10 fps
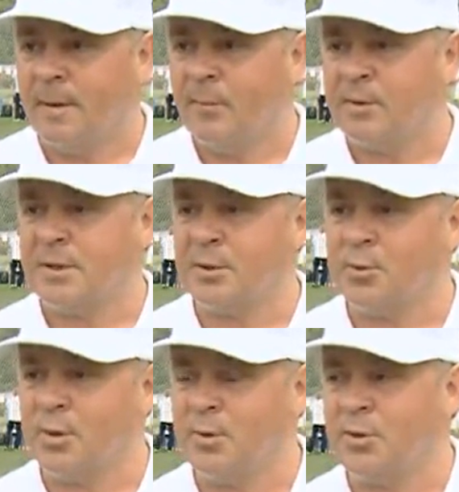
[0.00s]
вот, за
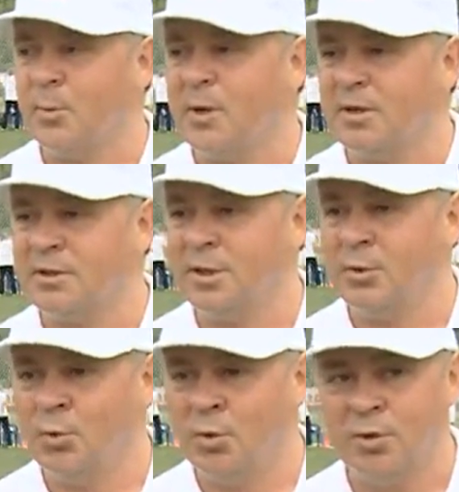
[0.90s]
который потом каждый
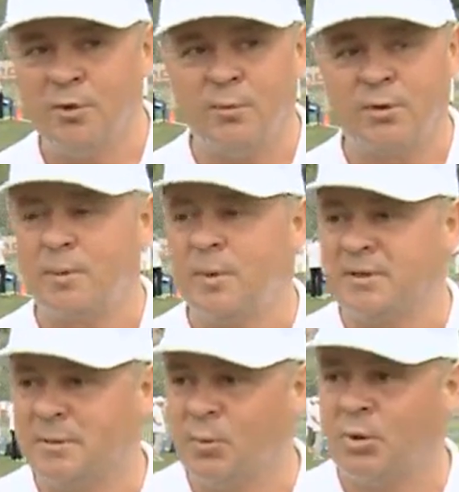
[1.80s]
регион вот,
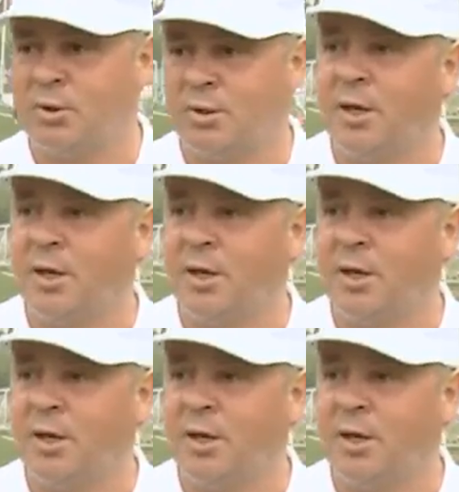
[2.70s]
обязан будет и